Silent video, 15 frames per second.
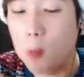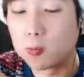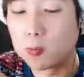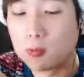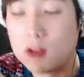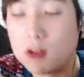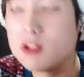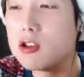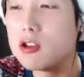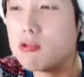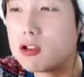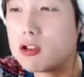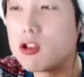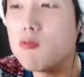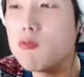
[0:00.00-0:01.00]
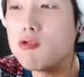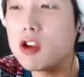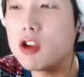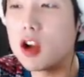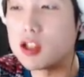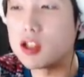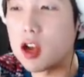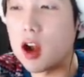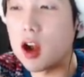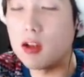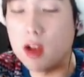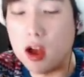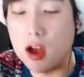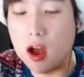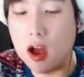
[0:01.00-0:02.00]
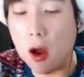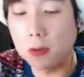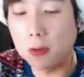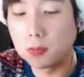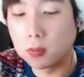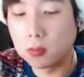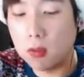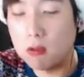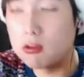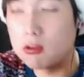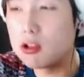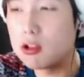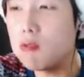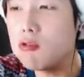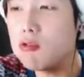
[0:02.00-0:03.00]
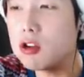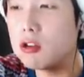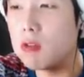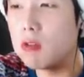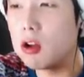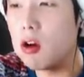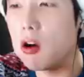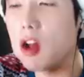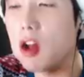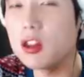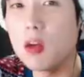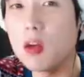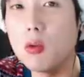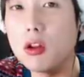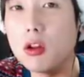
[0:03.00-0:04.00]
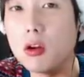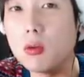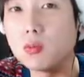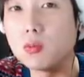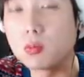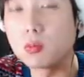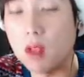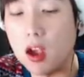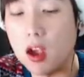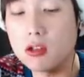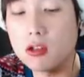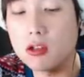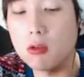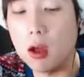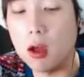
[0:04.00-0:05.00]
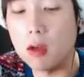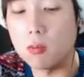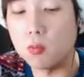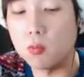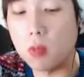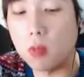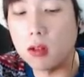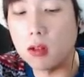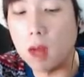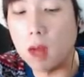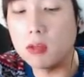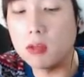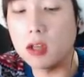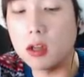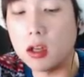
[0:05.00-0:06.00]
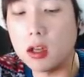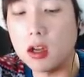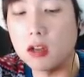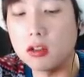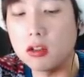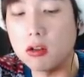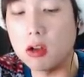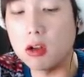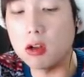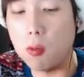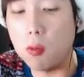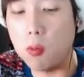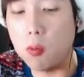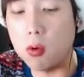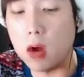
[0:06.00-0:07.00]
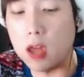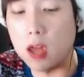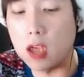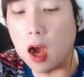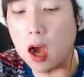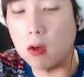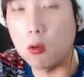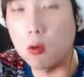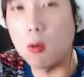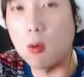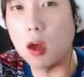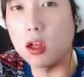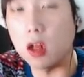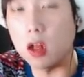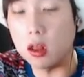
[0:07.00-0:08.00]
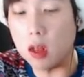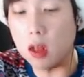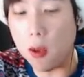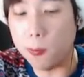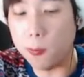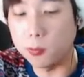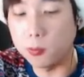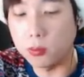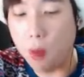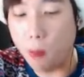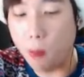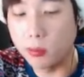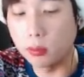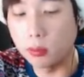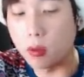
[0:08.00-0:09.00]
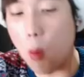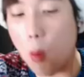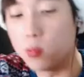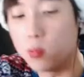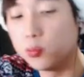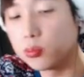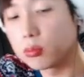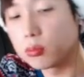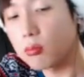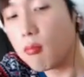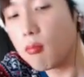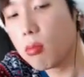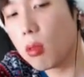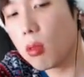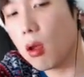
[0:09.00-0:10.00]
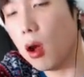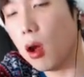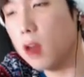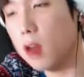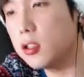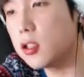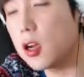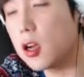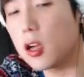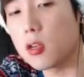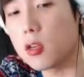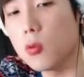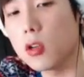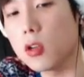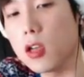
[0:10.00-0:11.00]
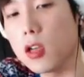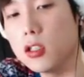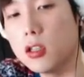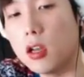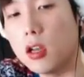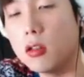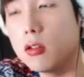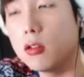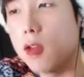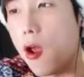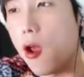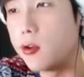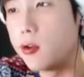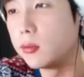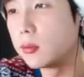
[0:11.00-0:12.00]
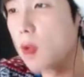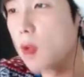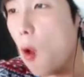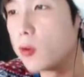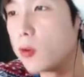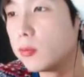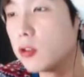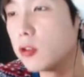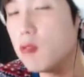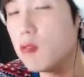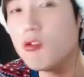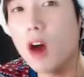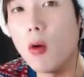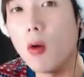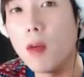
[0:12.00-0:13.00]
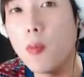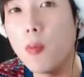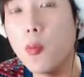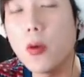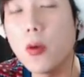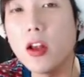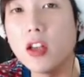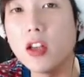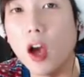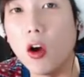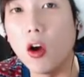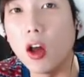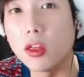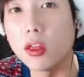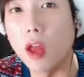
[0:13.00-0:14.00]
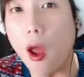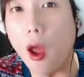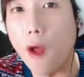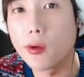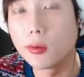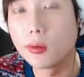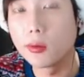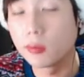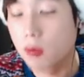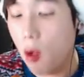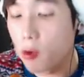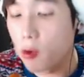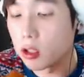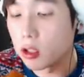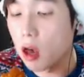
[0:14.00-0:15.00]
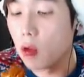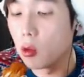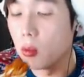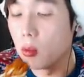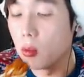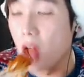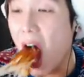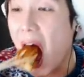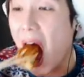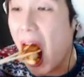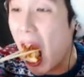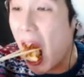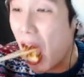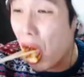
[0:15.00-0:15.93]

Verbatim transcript: 그치 우리 천무기가 잘하네 우리 천무기는 왜 형한테 오늘 게시로 왜 남자 새끼가 드럽게 뽀뽀를 하냐 고맙긴 한데 음. 아니 제가 오늘 게시했는데 천무가 왜 뽀뽀했냐 형한테 이상한 놈이네 아.